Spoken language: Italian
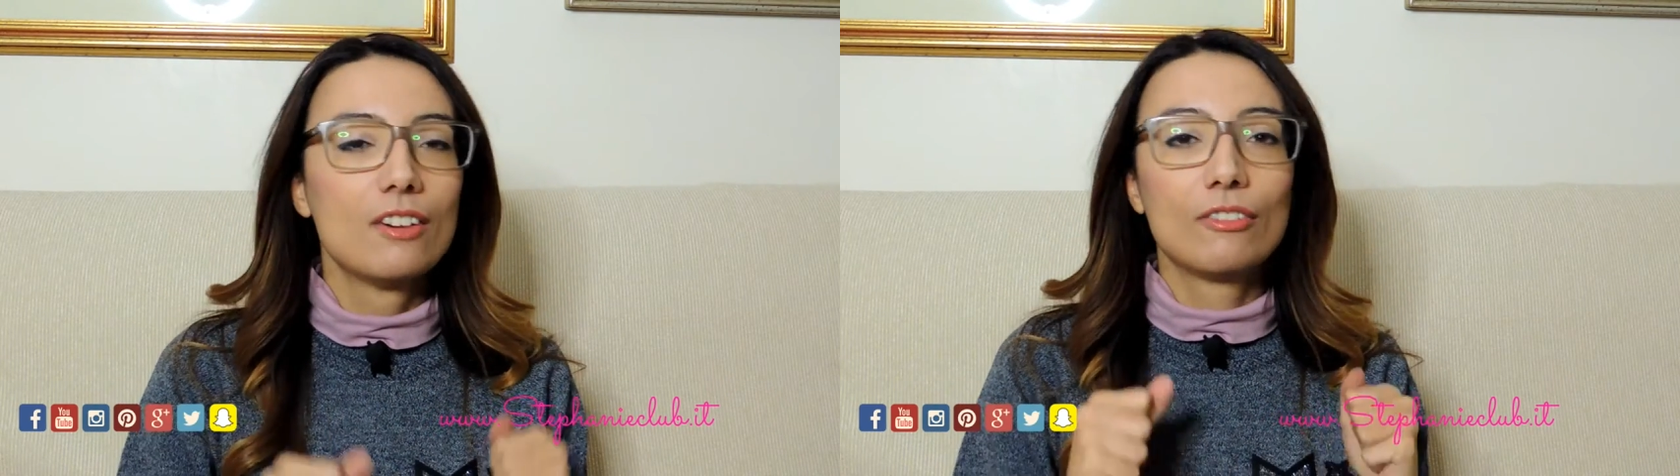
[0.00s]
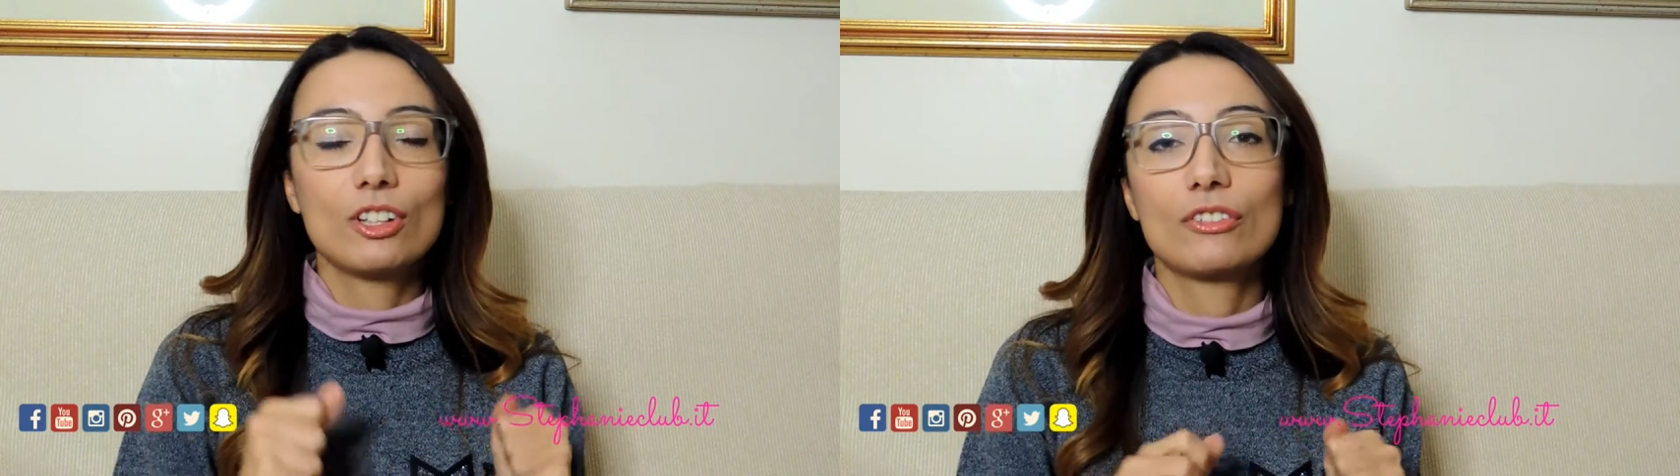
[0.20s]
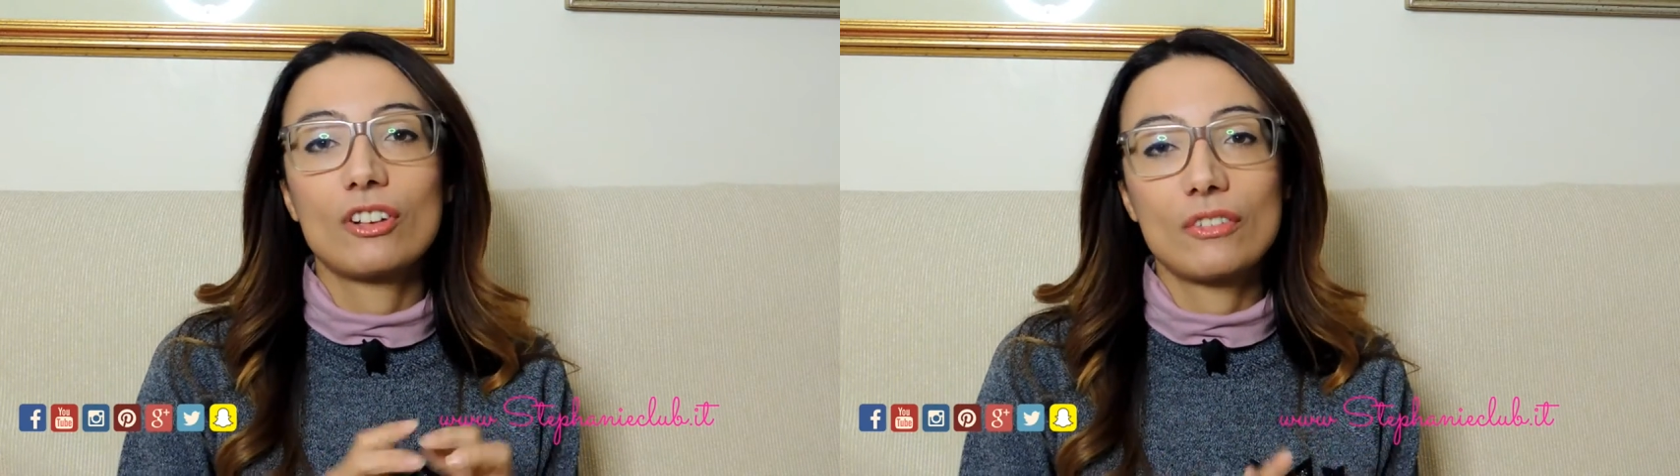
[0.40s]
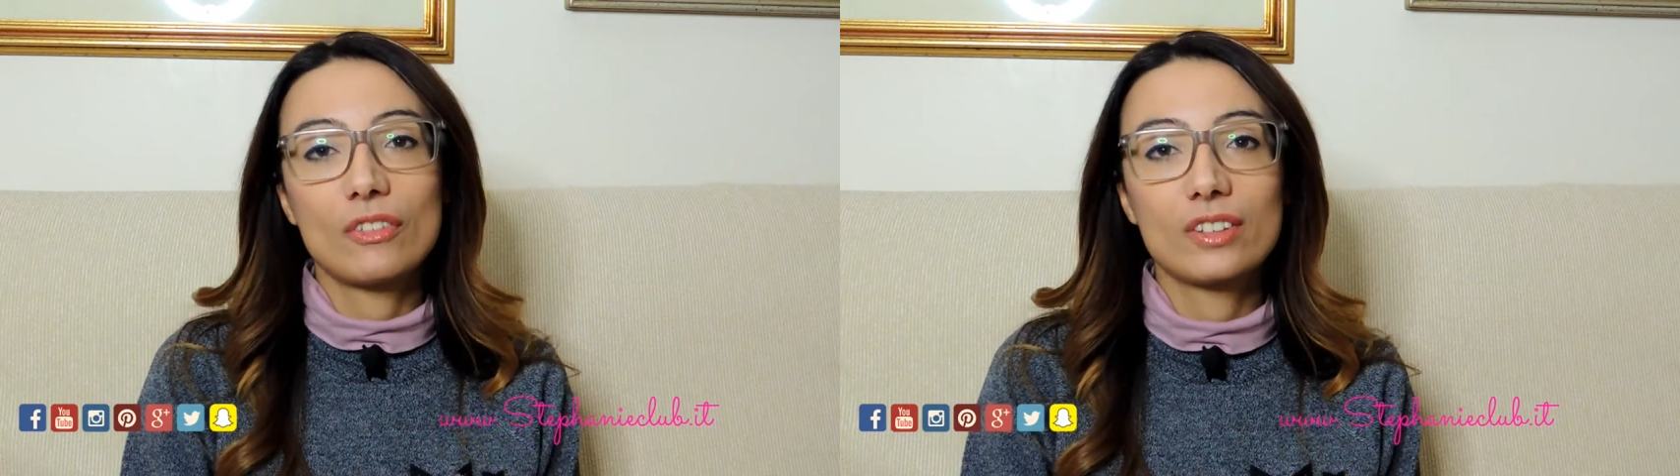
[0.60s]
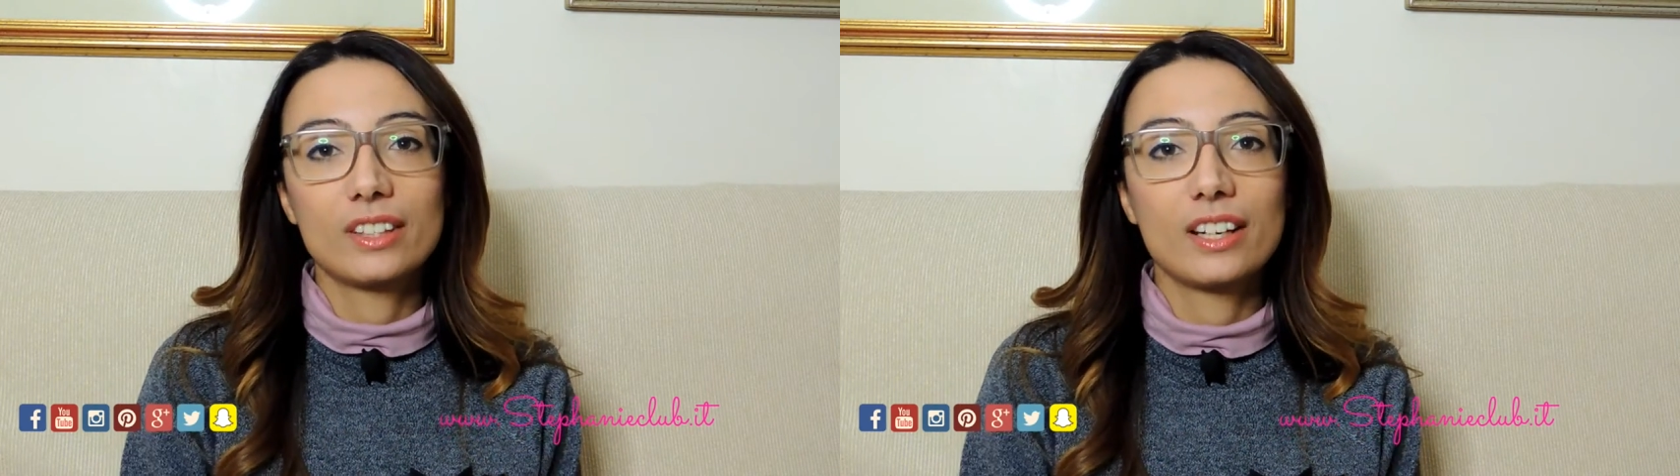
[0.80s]
Voglio
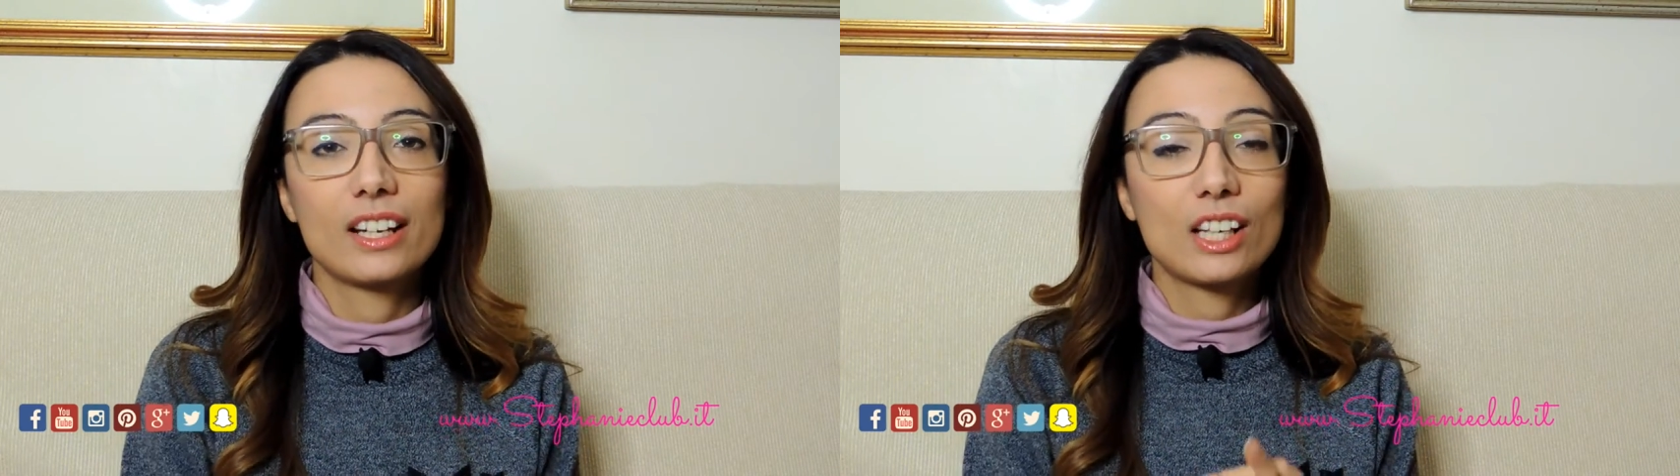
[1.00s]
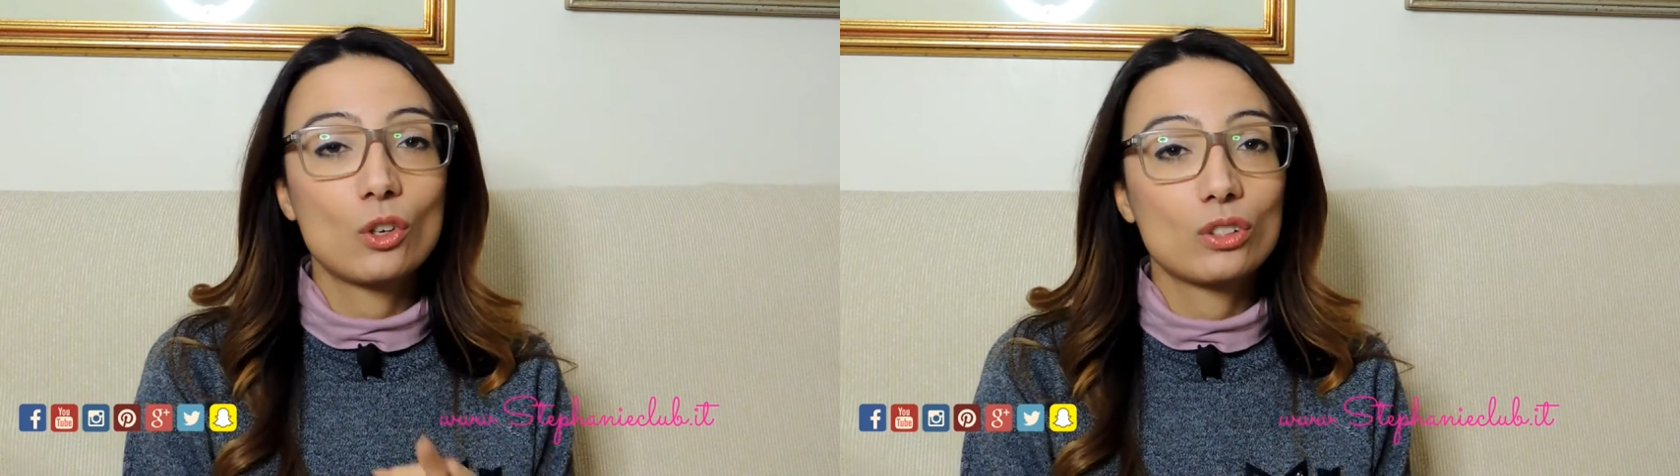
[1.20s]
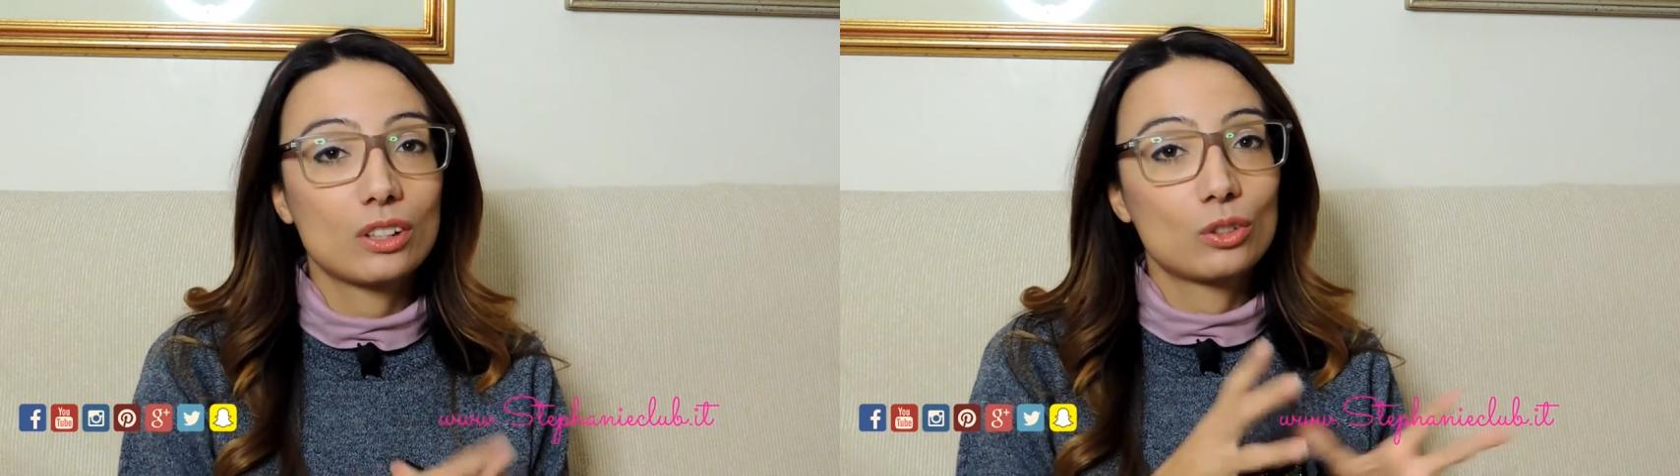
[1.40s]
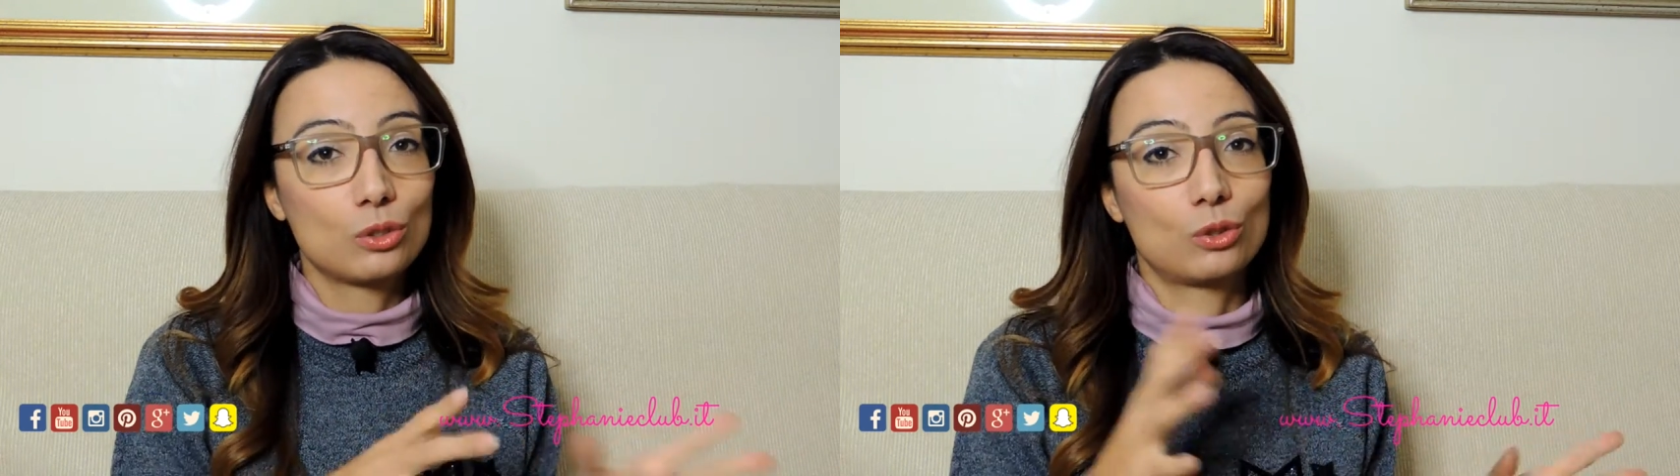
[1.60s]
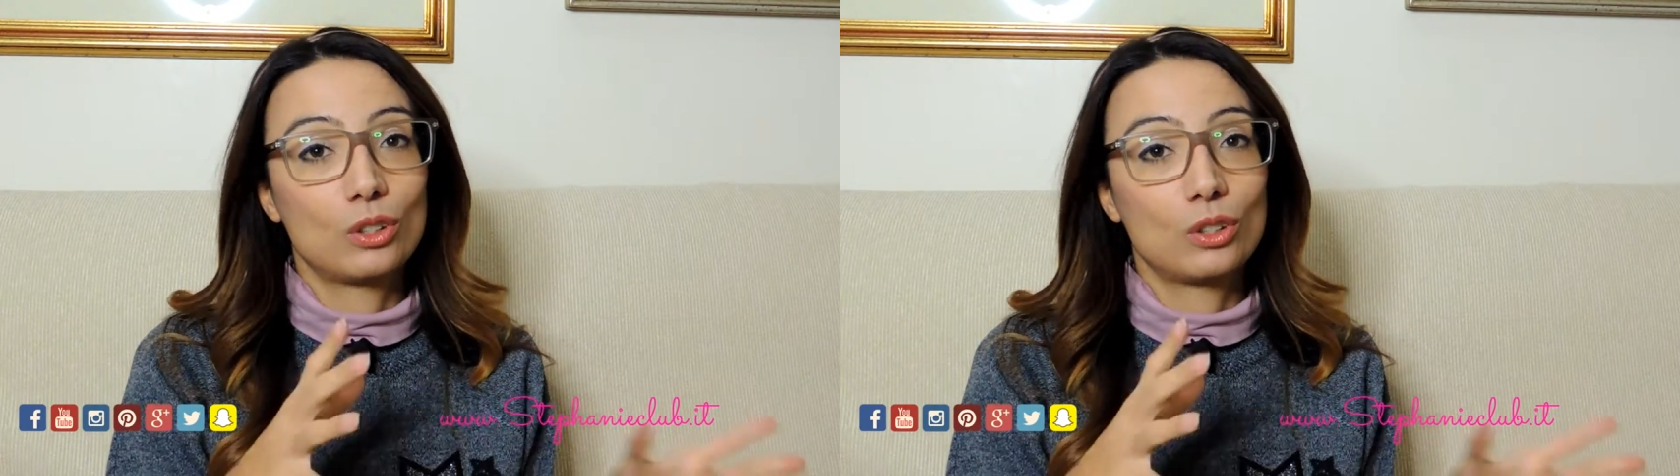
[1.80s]
farvi vedere che cosa sto